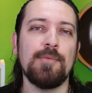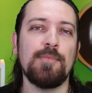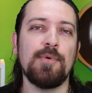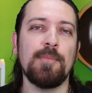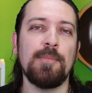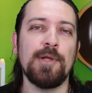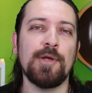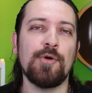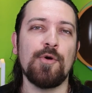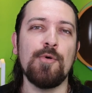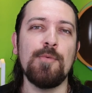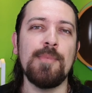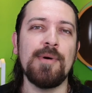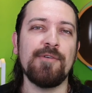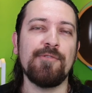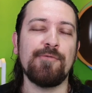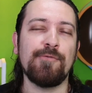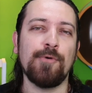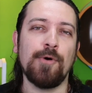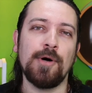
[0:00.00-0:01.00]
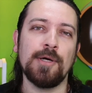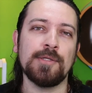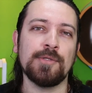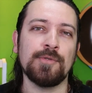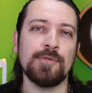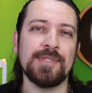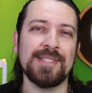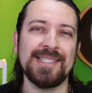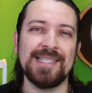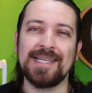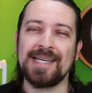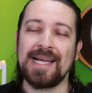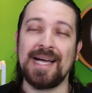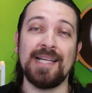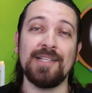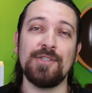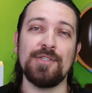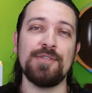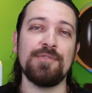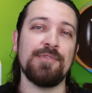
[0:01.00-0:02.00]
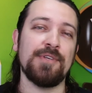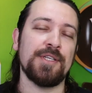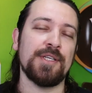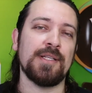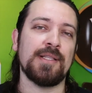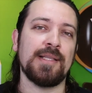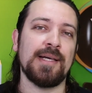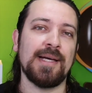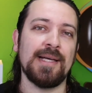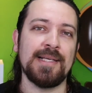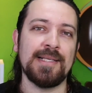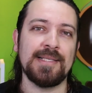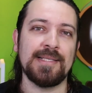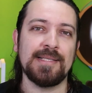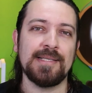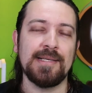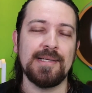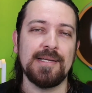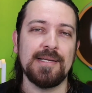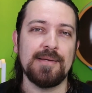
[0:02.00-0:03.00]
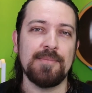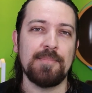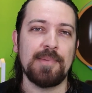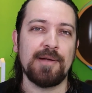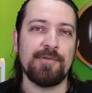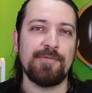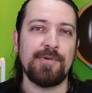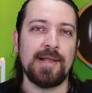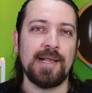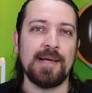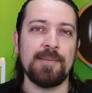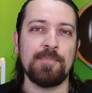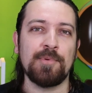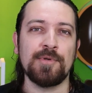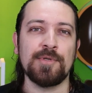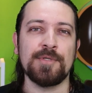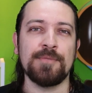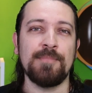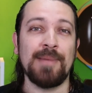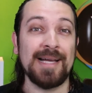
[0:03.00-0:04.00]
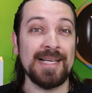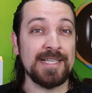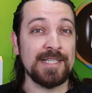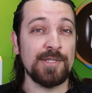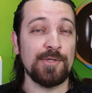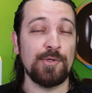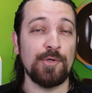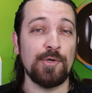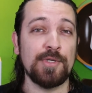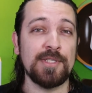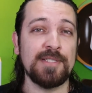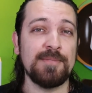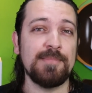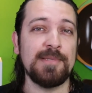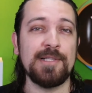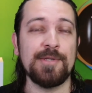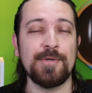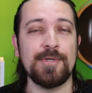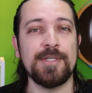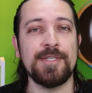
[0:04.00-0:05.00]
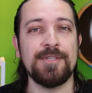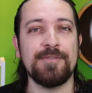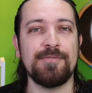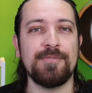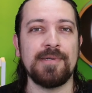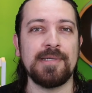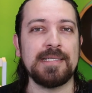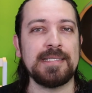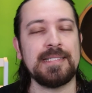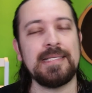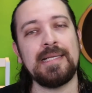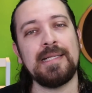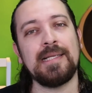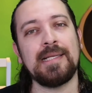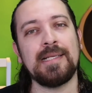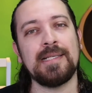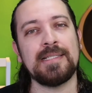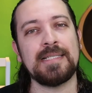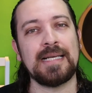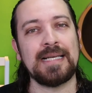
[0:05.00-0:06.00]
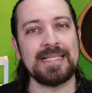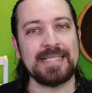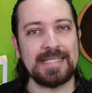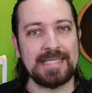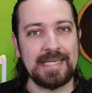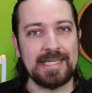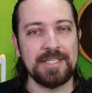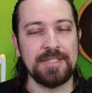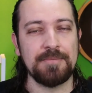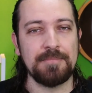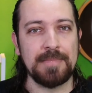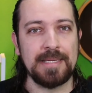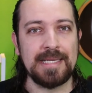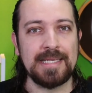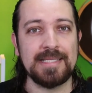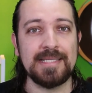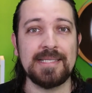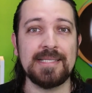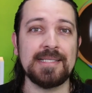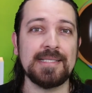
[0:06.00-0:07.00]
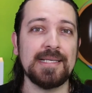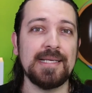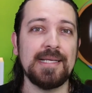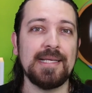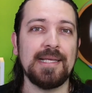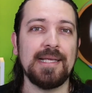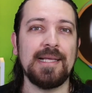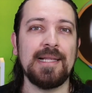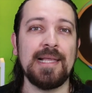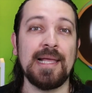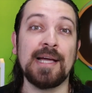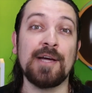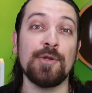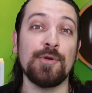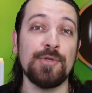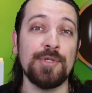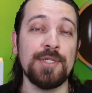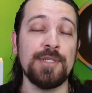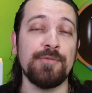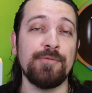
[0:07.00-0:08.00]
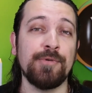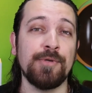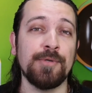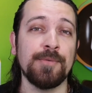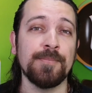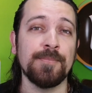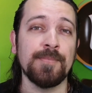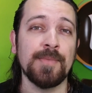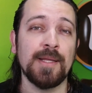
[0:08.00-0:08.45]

publicou uma foto cercado de vegetais para falar para os mais de 12 milhões de fãs dele que já há 7 meses ele é crudívoro.